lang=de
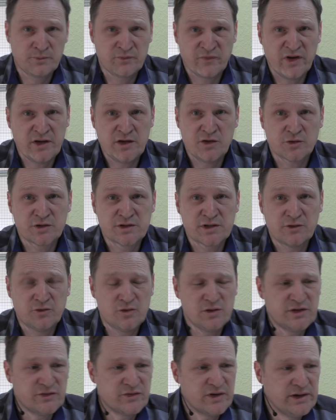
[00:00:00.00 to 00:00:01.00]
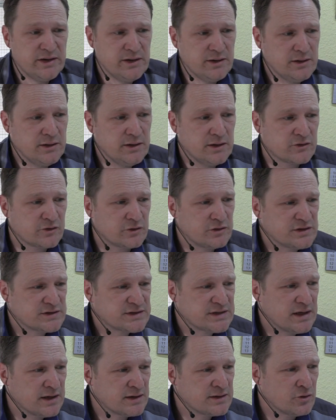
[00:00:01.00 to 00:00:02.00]
werde ich euch natürlich verlinken. Ihr sollt
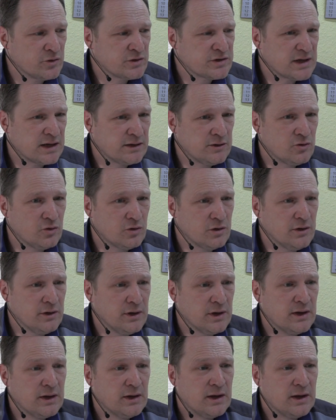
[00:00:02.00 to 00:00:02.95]
es gerne euch angucken.